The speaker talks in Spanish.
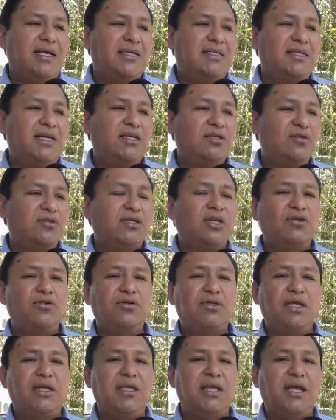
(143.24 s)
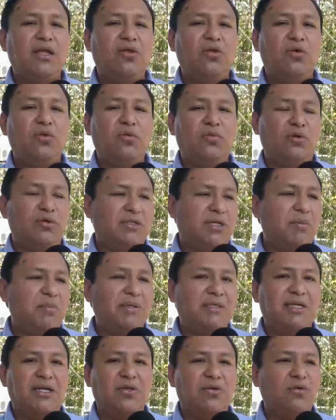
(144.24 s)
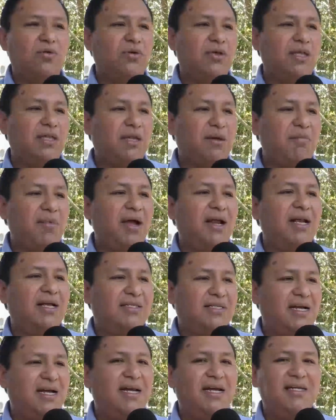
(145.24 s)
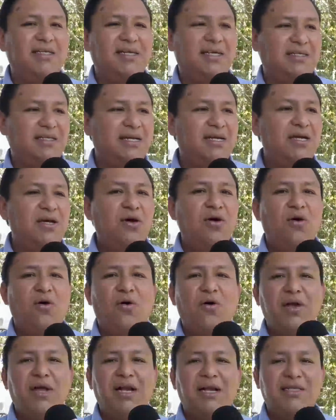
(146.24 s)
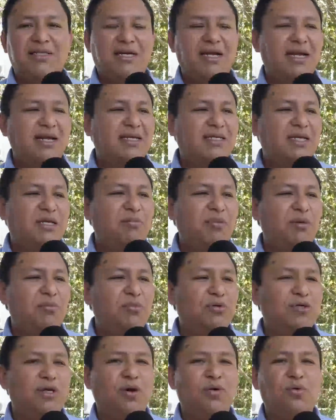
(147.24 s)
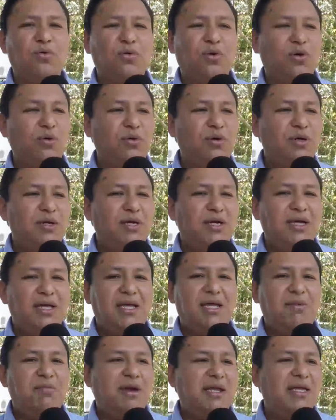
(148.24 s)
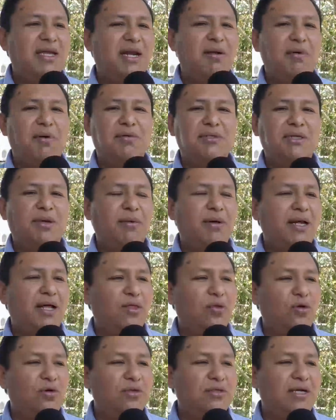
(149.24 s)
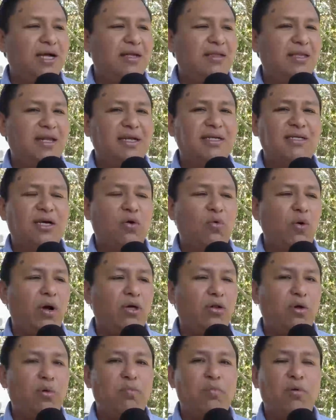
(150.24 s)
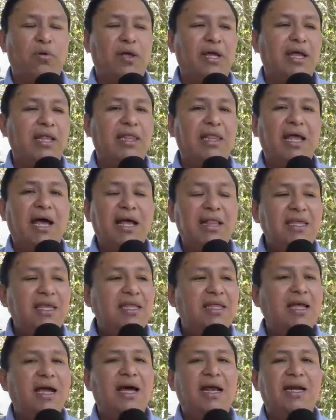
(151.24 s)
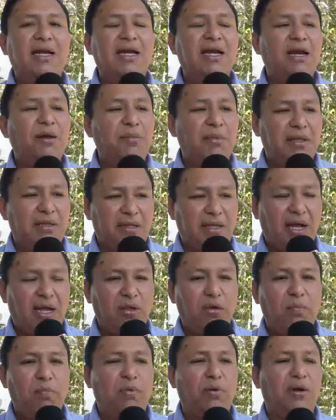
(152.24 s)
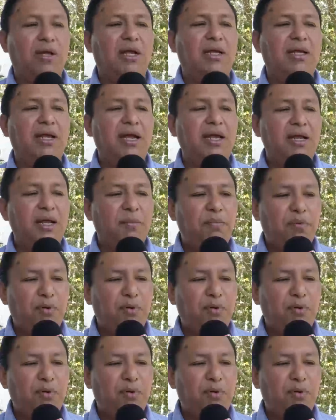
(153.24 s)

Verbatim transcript: que si eso está sucediendo, nos está pasando con el tema de las calezas. Hoy en las calezas vemos a uno y mañana vamos a ver a dos, a tres, a cuatro, porque nadie ha reglamentado, porque nadie ha